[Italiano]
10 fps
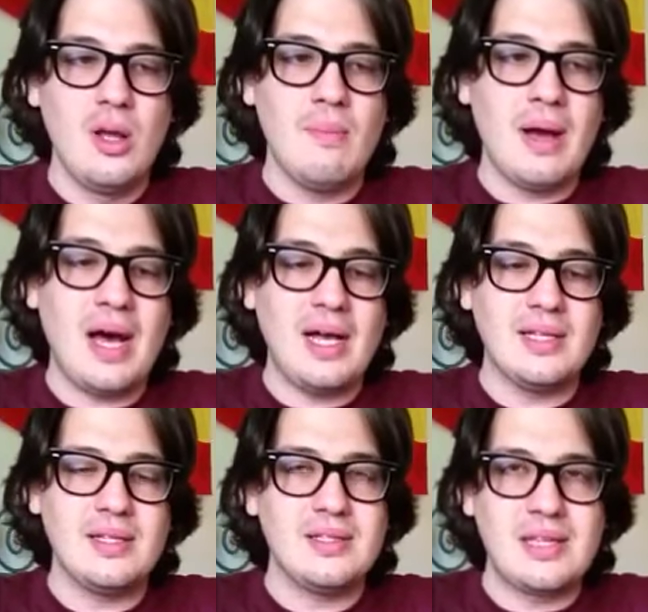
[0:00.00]
ma
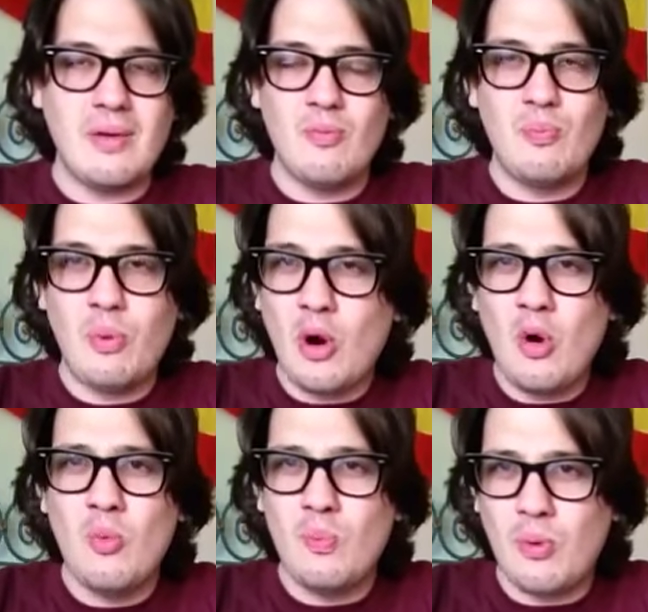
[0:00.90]
se un po'
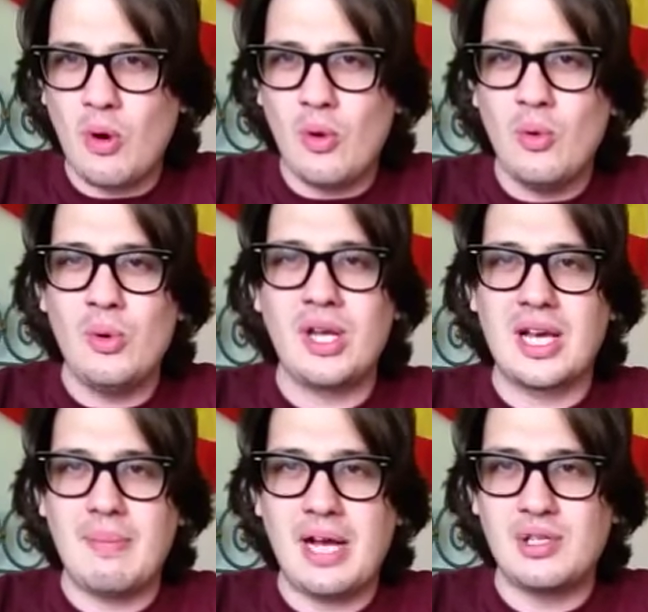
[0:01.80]
un po' uno è
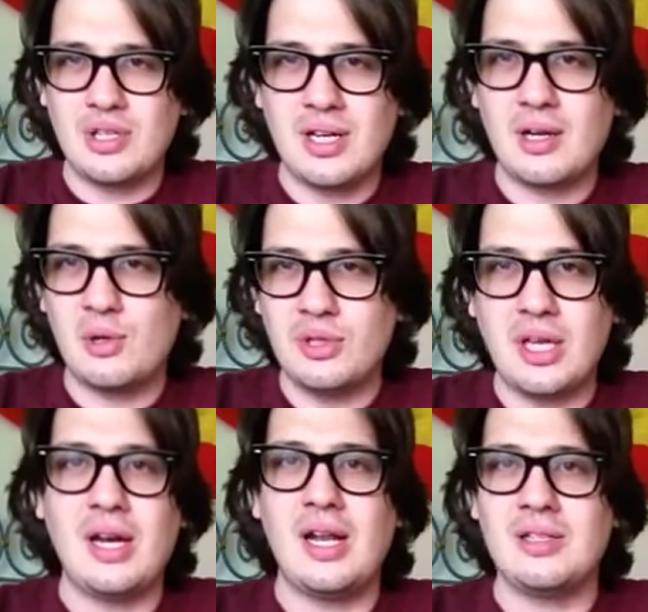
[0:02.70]
capace di
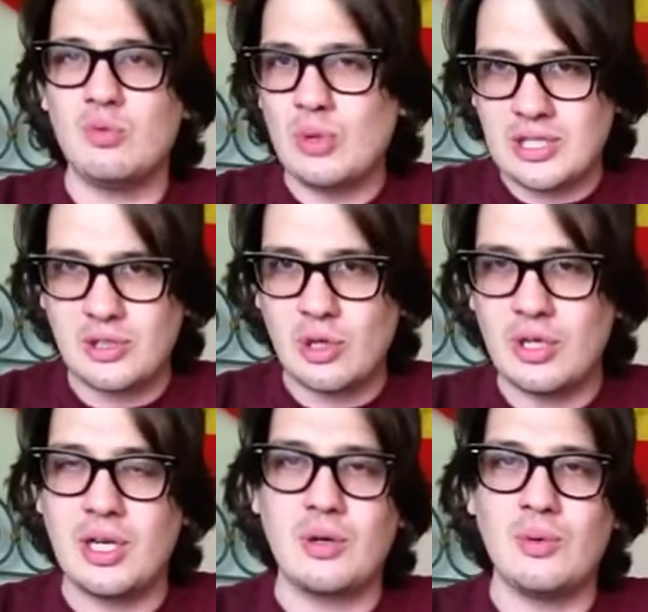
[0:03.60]
raccontare la, una
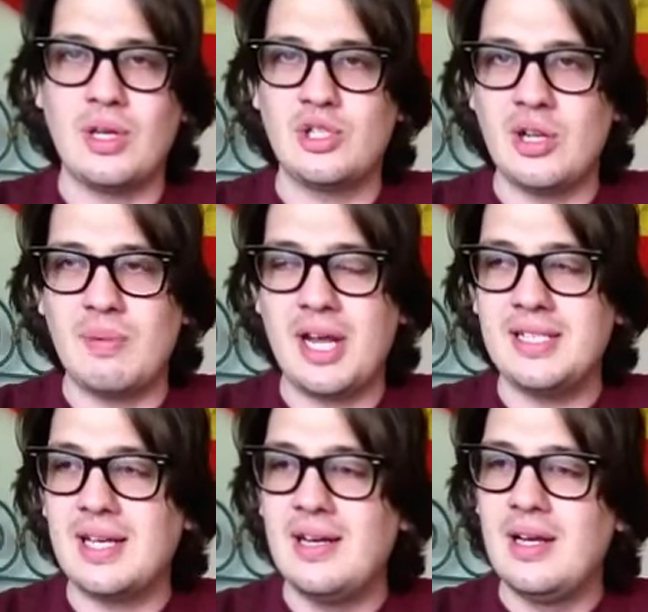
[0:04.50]
storia con una
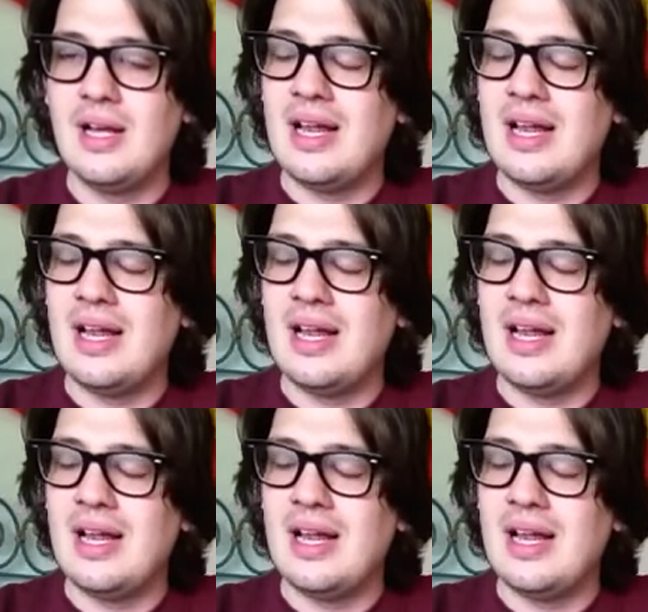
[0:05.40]
cinepresa,